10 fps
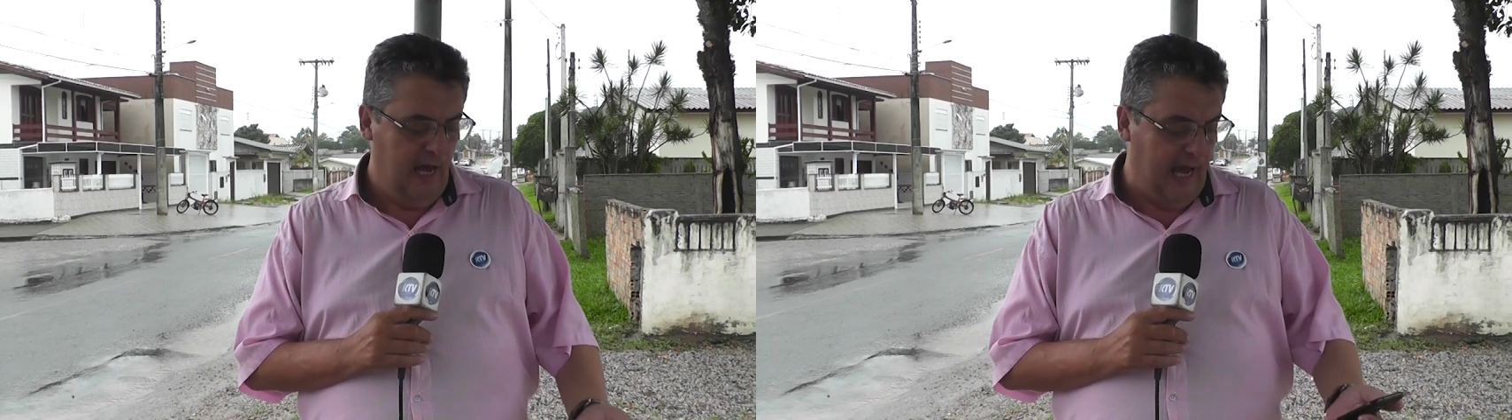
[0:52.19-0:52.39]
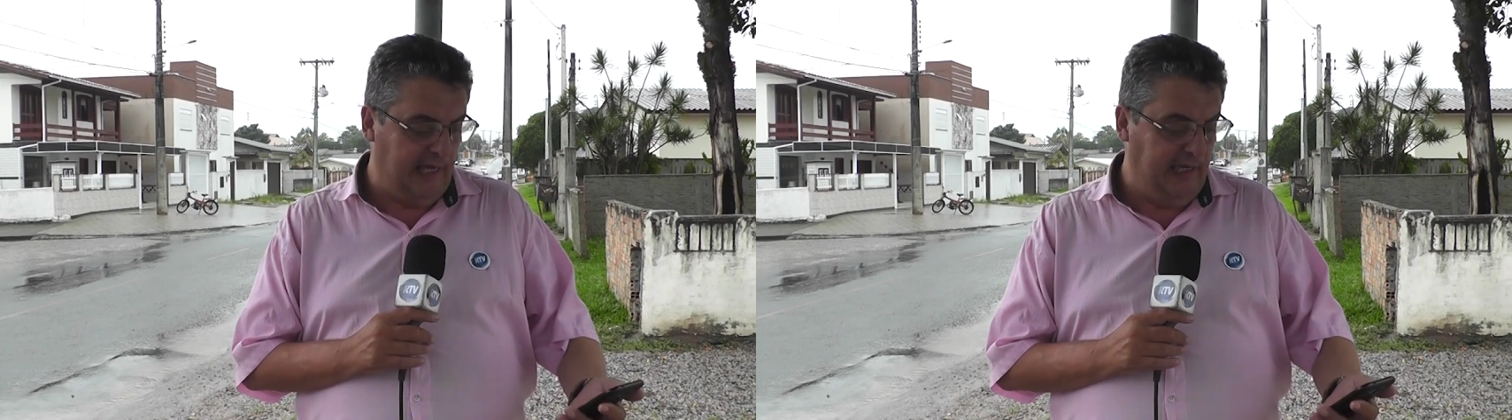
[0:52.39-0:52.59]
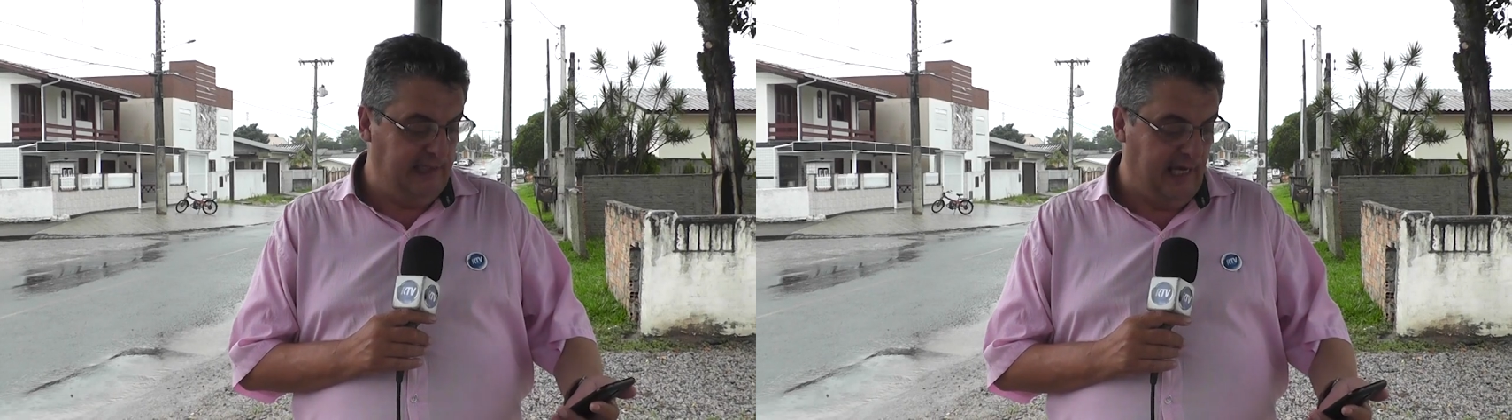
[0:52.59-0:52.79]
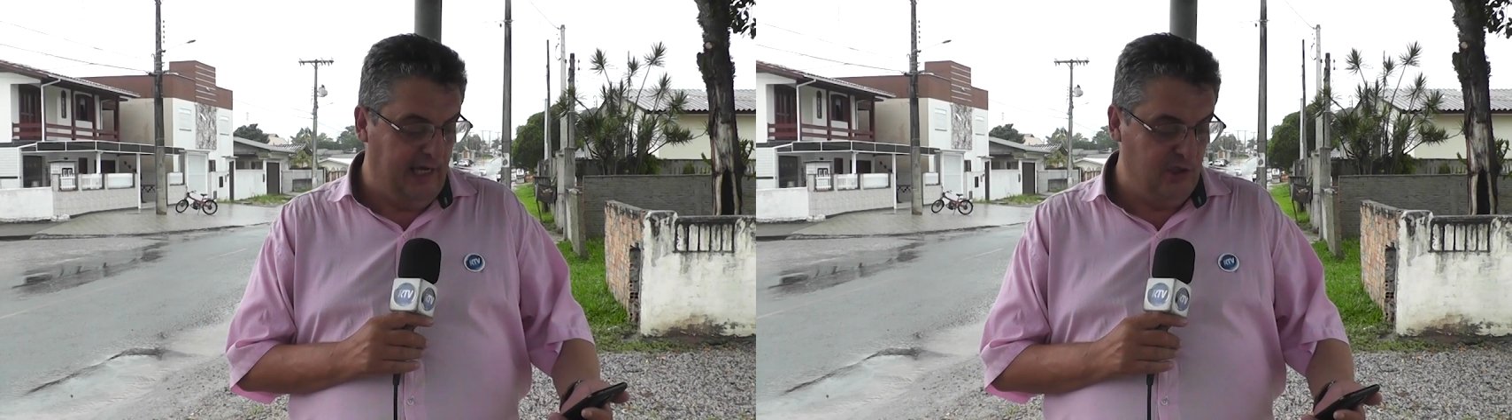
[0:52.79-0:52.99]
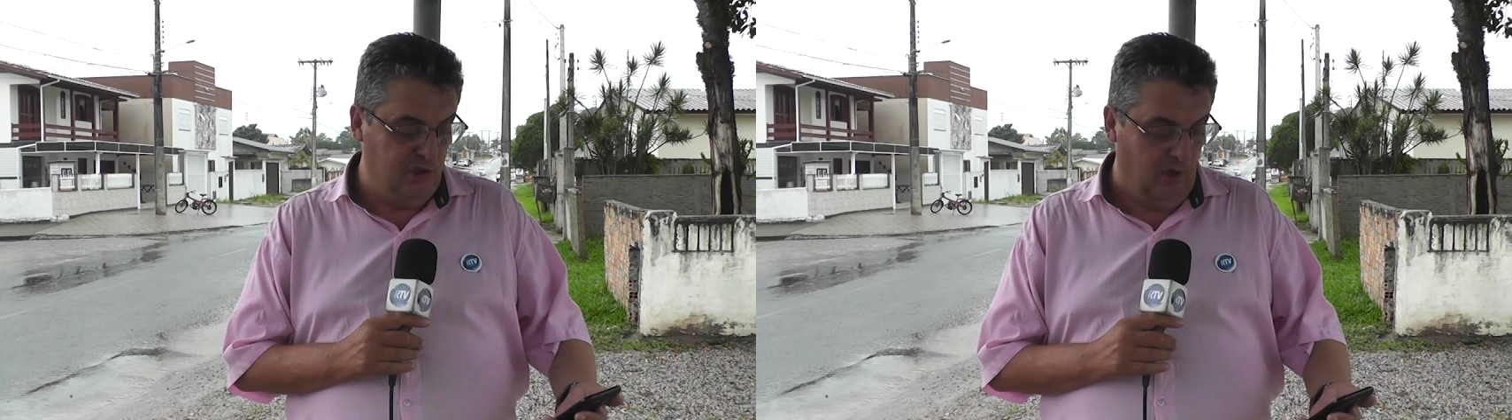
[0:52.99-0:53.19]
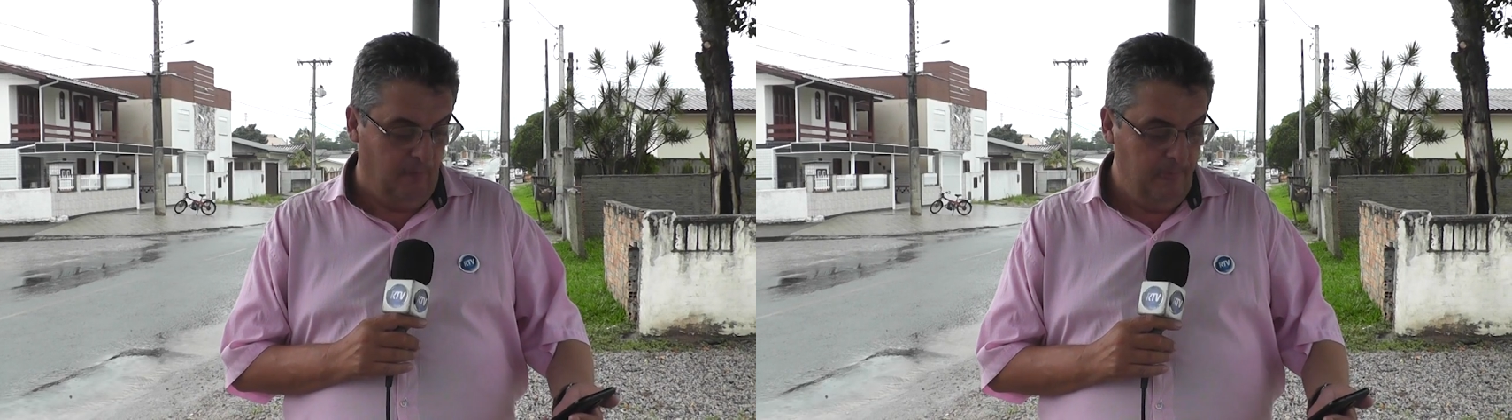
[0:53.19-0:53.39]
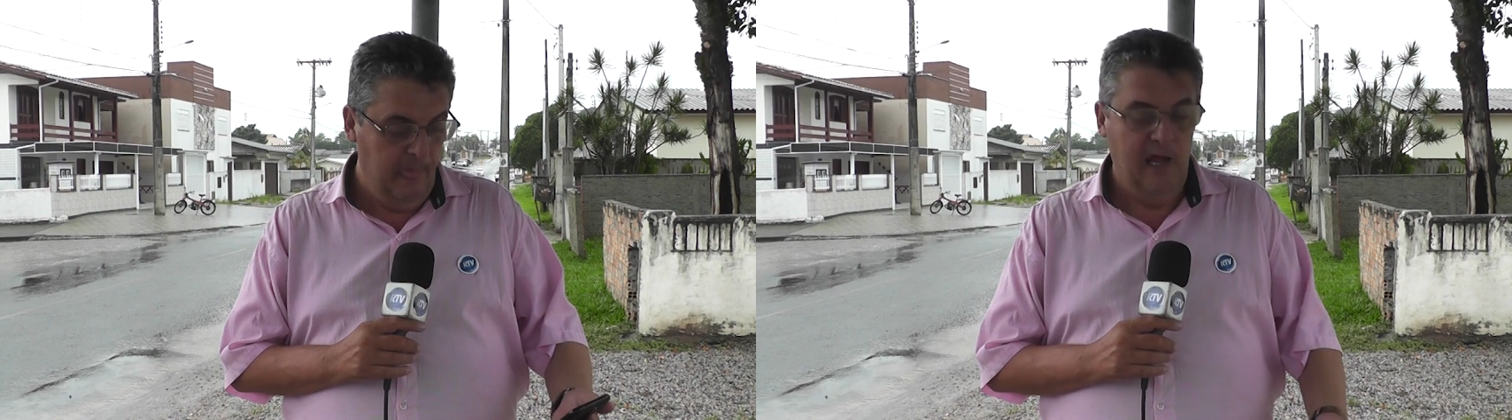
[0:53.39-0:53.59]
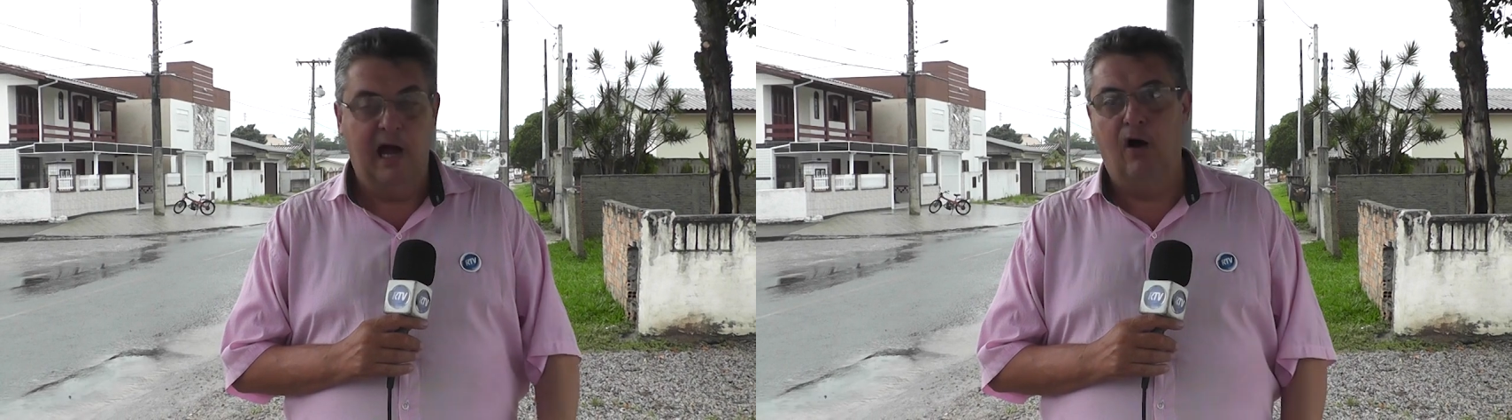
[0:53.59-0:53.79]
aqui da região.
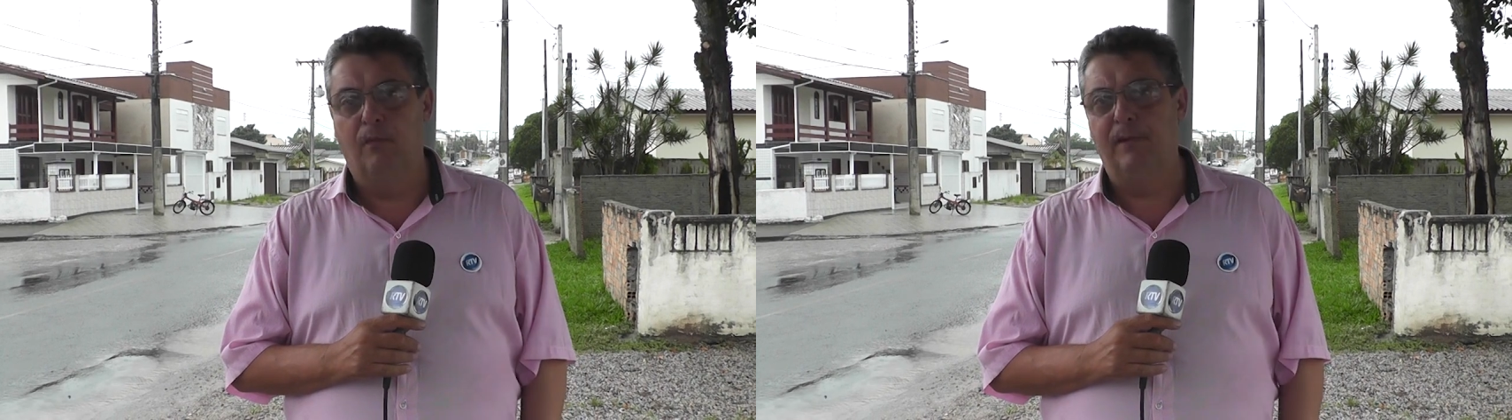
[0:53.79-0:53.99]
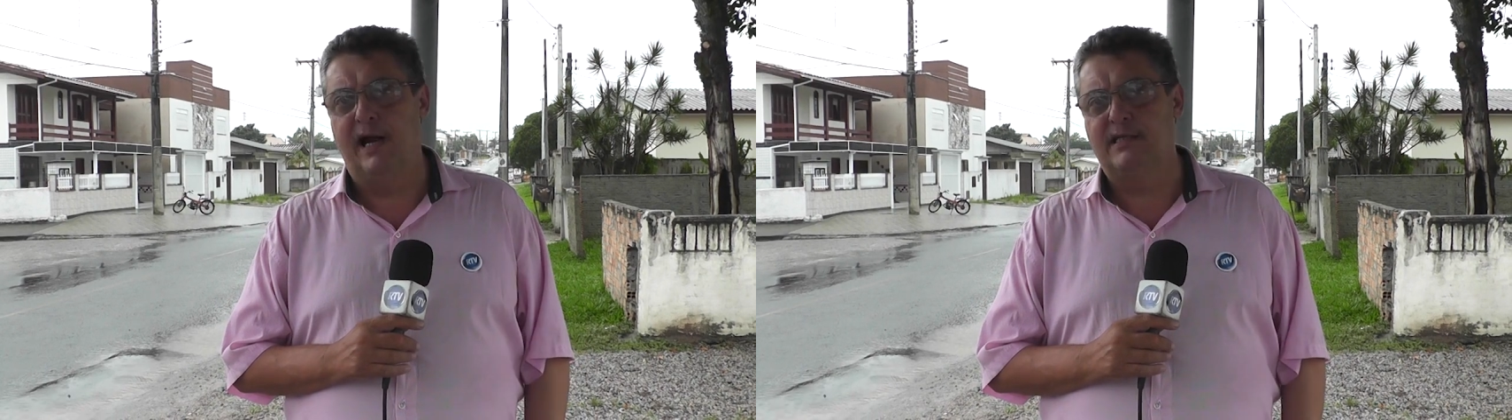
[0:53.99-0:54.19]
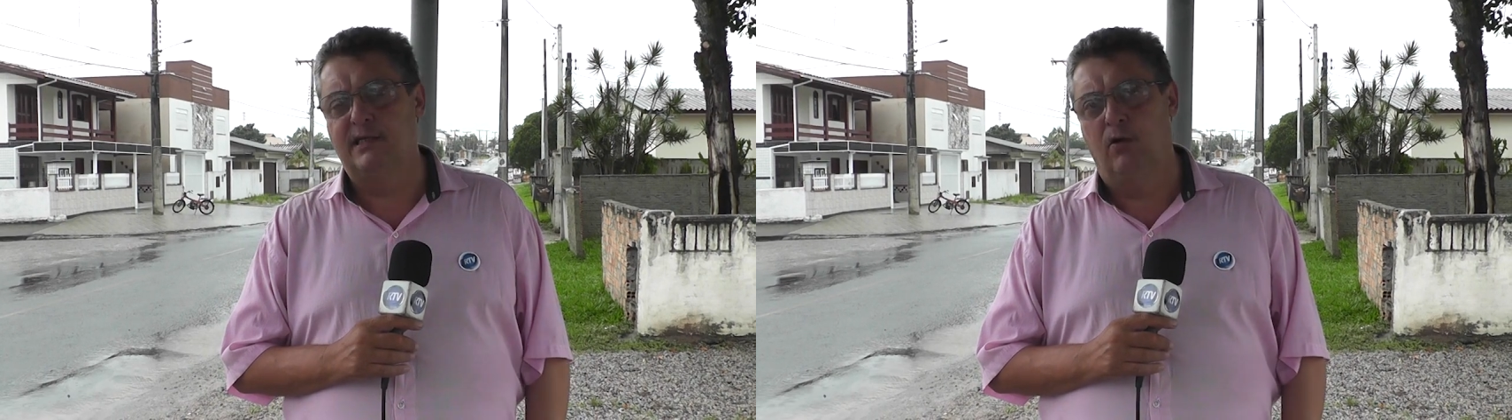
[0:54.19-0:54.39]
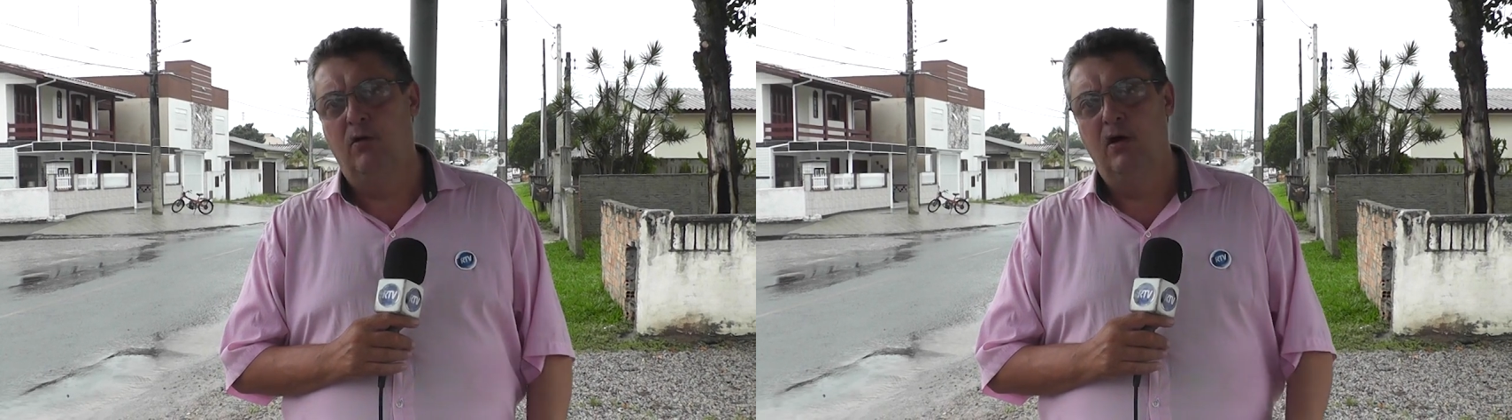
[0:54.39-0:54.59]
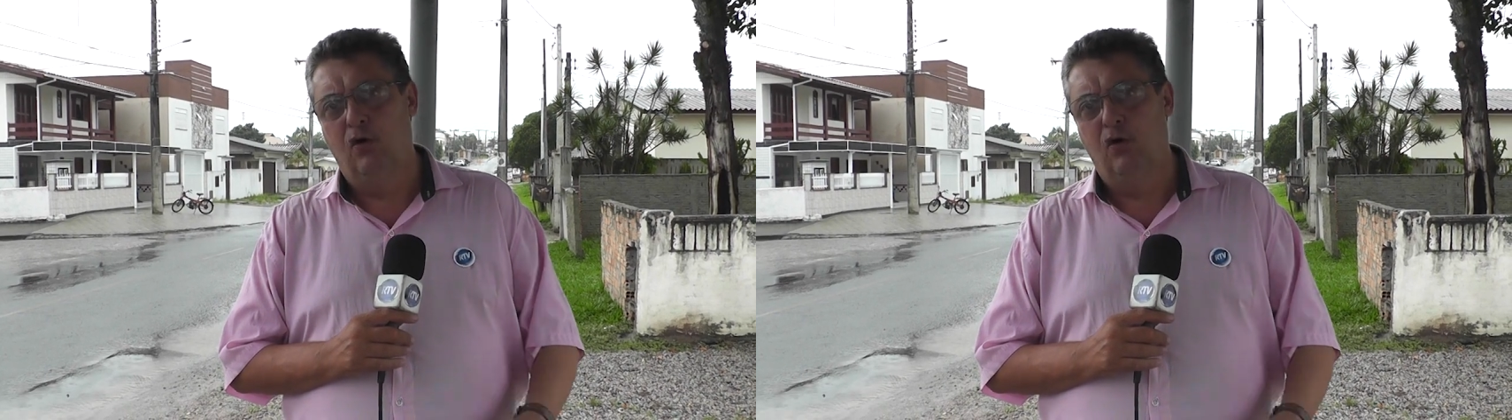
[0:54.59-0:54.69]
A operação,